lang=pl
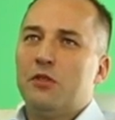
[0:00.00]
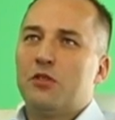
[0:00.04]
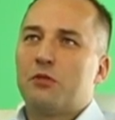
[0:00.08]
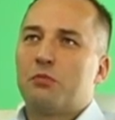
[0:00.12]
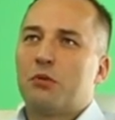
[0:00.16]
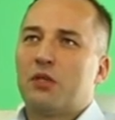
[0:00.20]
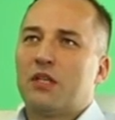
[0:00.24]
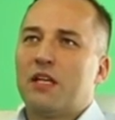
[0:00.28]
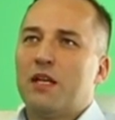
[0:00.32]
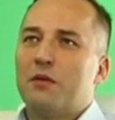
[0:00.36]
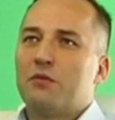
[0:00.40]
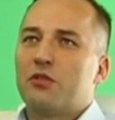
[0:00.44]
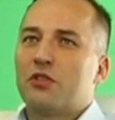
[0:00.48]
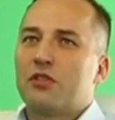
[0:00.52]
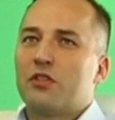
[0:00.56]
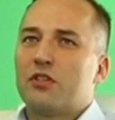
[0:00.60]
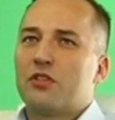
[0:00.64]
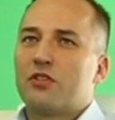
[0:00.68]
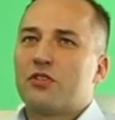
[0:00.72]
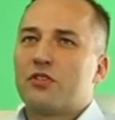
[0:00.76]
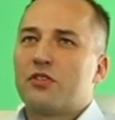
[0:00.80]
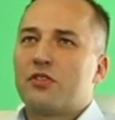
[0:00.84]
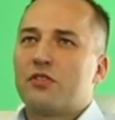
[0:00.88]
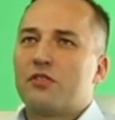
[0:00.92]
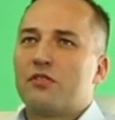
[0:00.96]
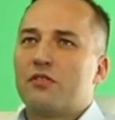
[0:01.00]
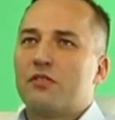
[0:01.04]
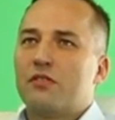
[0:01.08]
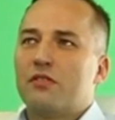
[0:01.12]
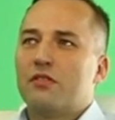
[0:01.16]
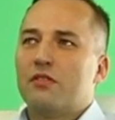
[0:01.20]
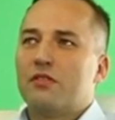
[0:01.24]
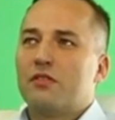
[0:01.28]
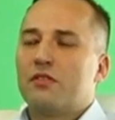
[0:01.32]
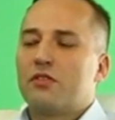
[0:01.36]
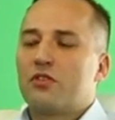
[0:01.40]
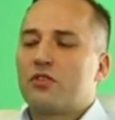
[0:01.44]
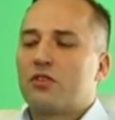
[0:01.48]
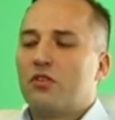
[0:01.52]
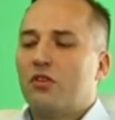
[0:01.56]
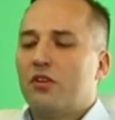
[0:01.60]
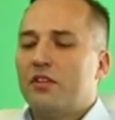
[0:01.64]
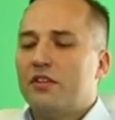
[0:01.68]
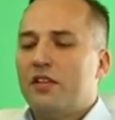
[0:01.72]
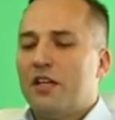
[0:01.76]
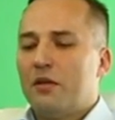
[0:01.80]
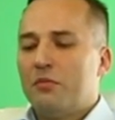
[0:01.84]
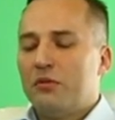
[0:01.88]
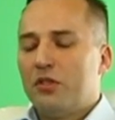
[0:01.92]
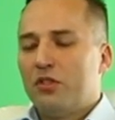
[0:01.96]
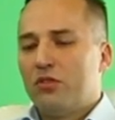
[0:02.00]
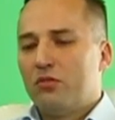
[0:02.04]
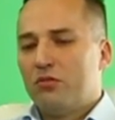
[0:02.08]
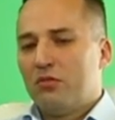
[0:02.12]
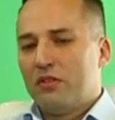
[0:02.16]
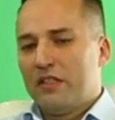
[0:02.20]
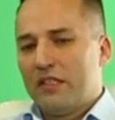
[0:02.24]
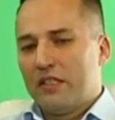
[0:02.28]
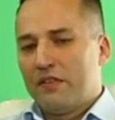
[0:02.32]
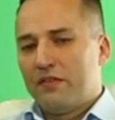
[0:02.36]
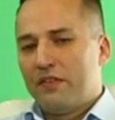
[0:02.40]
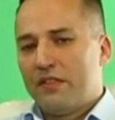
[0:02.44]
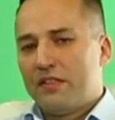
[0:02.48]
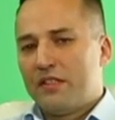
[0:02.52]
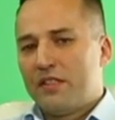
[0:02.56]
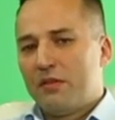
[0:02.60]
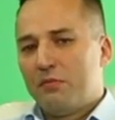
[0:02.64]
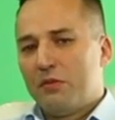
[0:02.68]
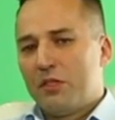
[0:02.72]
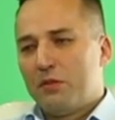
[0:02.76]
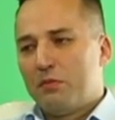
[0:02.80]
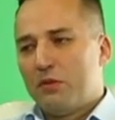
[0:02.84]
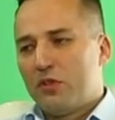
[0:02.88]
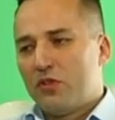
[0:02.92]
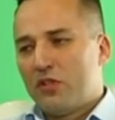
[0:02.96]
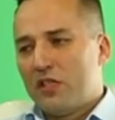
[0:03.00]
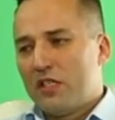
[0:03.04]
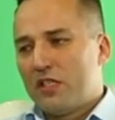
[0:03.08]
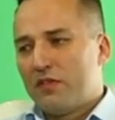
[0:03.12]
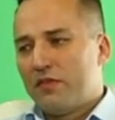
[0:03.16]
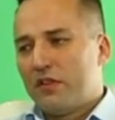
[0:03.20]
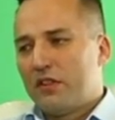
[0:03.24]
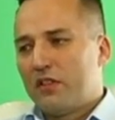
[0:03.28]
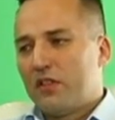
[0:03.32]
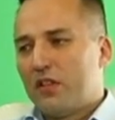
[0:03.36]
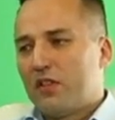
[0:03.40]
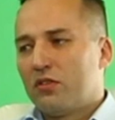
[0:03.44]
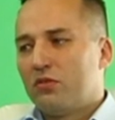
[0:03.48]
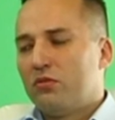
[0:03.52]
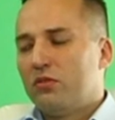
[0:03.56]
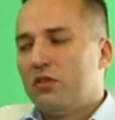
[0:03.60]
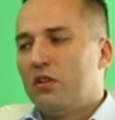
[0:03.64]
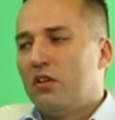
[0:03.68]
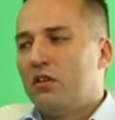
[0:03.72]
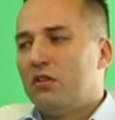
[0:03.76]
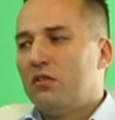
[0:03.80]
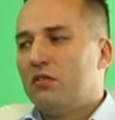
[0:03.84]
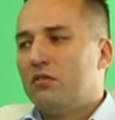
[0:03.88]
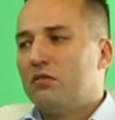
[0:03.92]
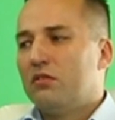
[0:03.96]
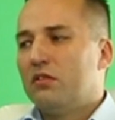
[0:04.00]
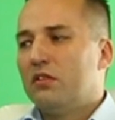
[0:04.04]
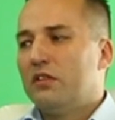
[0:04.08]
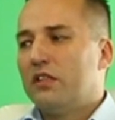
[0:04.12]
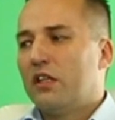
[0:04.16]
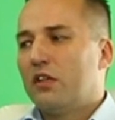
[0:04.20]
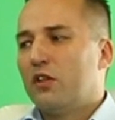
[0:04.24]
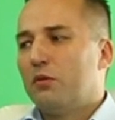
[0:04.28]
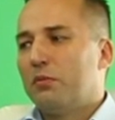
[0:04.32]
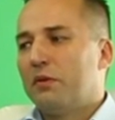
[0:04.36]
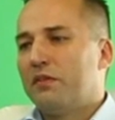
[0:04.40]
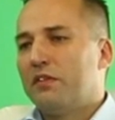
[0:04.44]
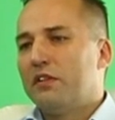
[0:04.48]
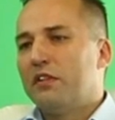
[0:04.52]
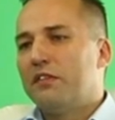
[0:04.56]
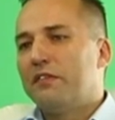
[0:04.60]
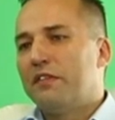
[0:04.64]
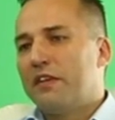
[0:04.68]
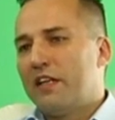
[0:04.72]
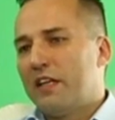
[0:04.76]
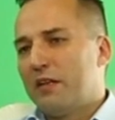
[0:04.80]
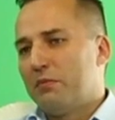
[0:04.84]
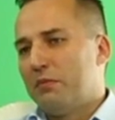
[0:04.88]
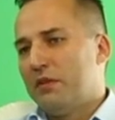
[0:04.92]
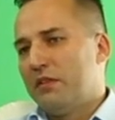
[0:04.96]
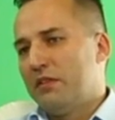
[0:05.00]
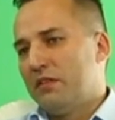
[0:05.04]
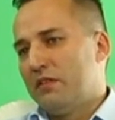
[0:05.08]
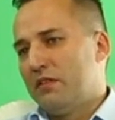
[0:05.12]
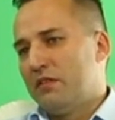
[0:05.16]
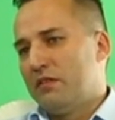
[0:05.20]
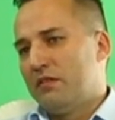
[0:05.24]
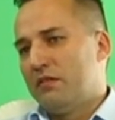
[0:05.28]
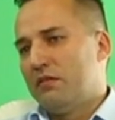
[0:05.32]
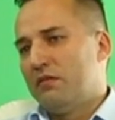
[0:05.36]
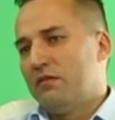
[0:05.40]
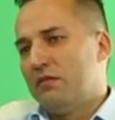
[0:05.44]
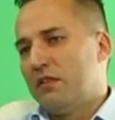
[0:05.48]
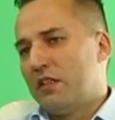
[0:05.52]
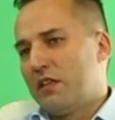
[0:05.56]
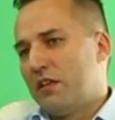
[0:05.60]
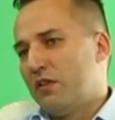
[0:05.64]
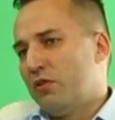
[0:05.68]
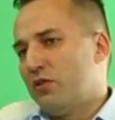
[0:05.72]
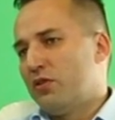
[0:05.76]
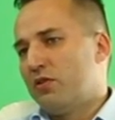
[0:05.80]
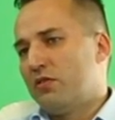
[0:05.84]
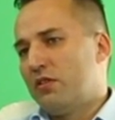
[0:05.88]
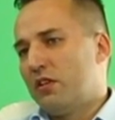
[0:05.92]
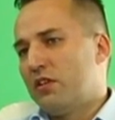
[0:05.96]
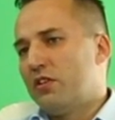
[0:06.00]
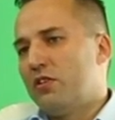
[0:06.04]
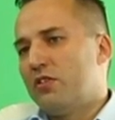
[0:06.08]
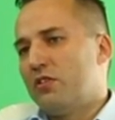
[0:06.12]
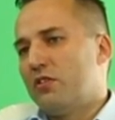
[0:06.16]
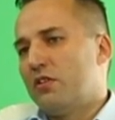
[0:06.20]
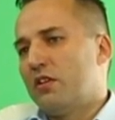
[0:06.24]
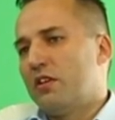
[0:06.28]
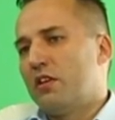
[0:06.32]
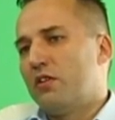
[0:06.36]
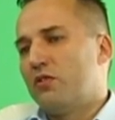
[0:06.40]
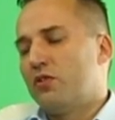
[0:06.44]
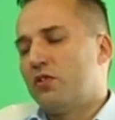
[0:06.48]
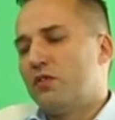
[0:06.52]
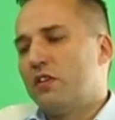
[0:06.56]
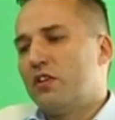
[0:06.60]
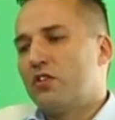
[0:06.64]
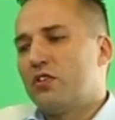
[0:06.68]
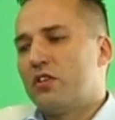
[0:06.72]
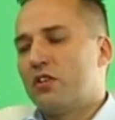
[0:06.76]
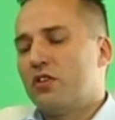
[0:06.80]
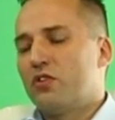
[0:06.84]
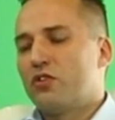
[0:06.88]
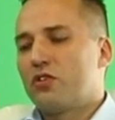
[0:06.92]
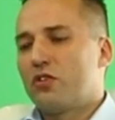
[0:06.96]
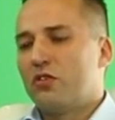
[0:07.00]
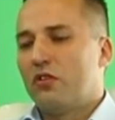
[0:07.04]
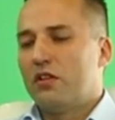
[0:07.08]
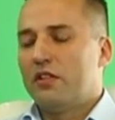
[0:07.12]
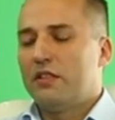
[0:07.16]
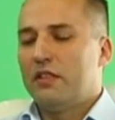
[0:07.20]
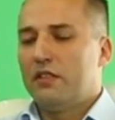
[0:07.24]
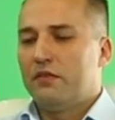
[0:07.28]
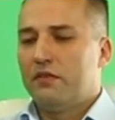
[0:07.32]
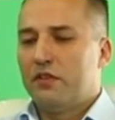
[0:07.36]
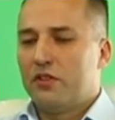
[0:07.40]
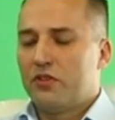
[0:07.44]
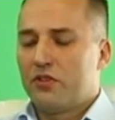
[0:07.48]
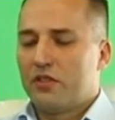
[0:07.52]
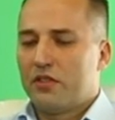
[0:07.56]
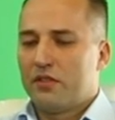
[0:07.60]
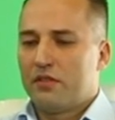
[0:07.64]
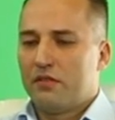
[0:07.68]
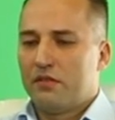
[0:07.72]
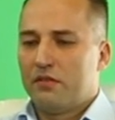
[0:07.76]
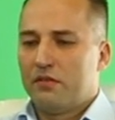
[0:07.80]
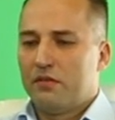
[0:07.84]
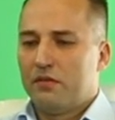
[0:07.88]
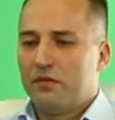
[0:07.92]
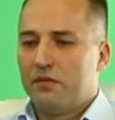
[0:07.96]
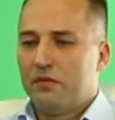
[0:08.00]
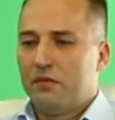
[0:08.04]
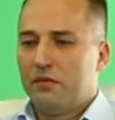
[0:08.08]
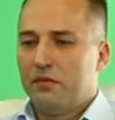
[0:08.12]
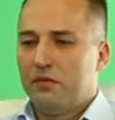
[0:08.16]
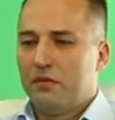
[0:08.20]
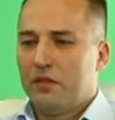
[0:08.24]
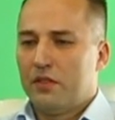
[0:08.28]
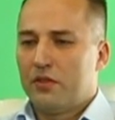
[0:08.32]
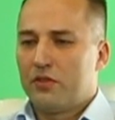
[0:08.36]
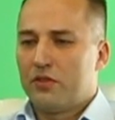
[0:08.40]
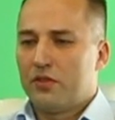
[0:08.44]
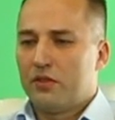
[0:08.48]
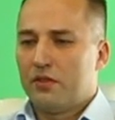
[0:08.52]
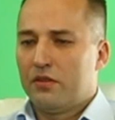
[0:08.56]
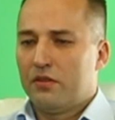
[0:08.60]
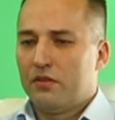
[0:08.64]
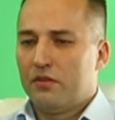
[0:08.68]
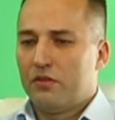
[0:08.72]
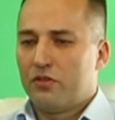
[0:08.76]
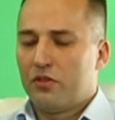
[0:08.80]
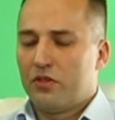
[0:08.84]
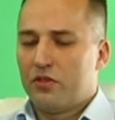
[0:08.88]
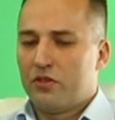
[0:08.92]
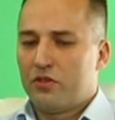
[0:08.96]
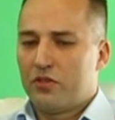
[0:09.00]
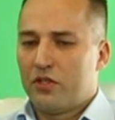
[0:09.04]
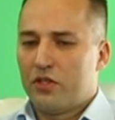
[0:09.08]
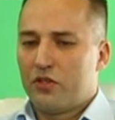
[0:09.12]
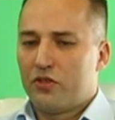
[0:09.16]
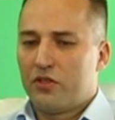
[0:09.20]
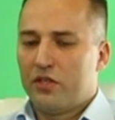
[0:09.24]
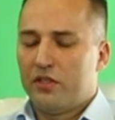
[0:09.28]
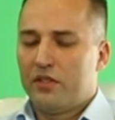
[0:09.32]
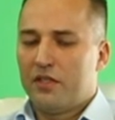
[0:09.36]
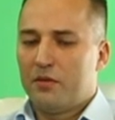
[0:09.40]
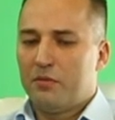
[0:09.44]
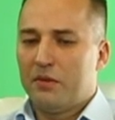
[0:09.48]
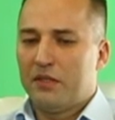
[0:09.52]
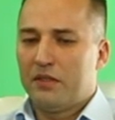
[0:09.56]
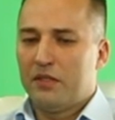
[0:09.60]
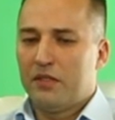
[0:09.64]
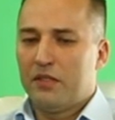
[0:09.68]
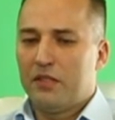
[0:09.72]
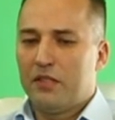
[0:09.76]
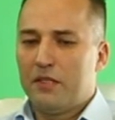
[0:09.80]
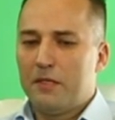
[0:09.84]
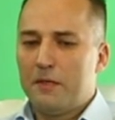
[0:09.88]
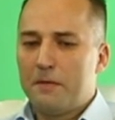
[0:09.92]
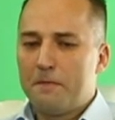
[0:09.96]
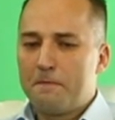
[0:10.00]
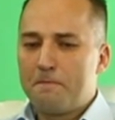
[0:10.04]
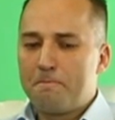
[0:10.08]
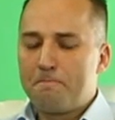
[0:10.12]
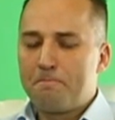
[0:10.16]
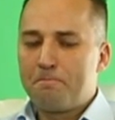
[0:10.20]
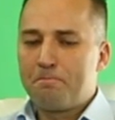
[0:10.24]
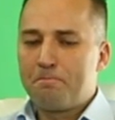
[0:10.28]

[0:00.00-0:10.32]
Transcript: Spotkałem się też ze szkoleniami, które kwestie bezpieczeństwa traktują jako pewien fragment jakiegoś, jakiegoś, jakiegoś większego szkolenia, większej, większej, szerszej tematyki.